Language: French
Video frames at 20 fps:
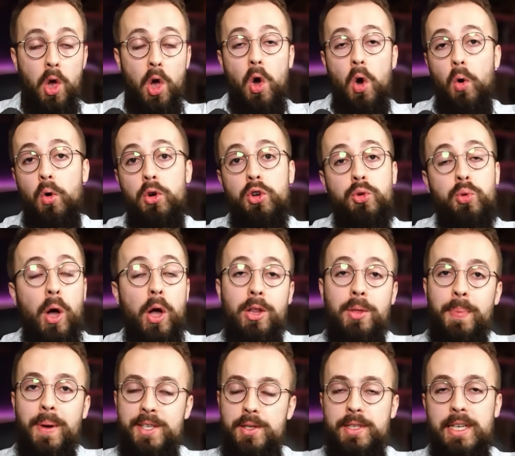ont eu le droit à une
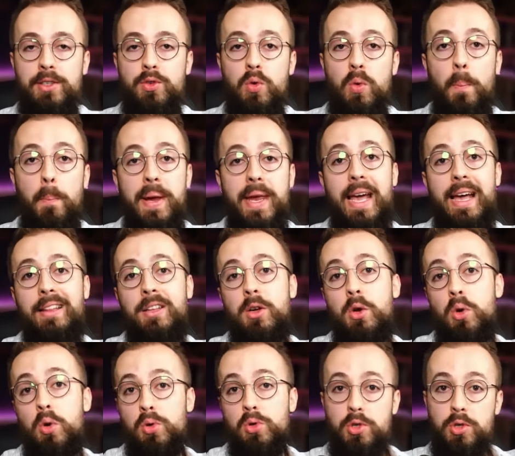présentation behind
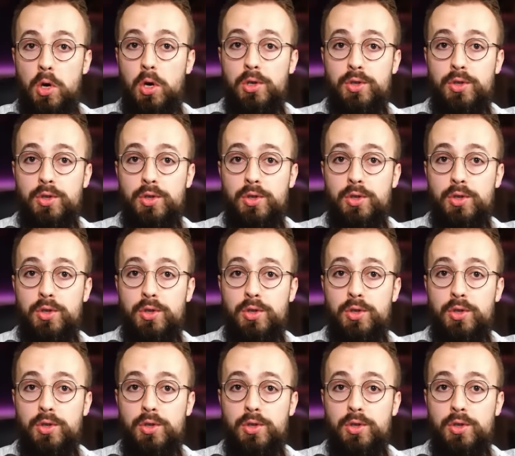closed doors,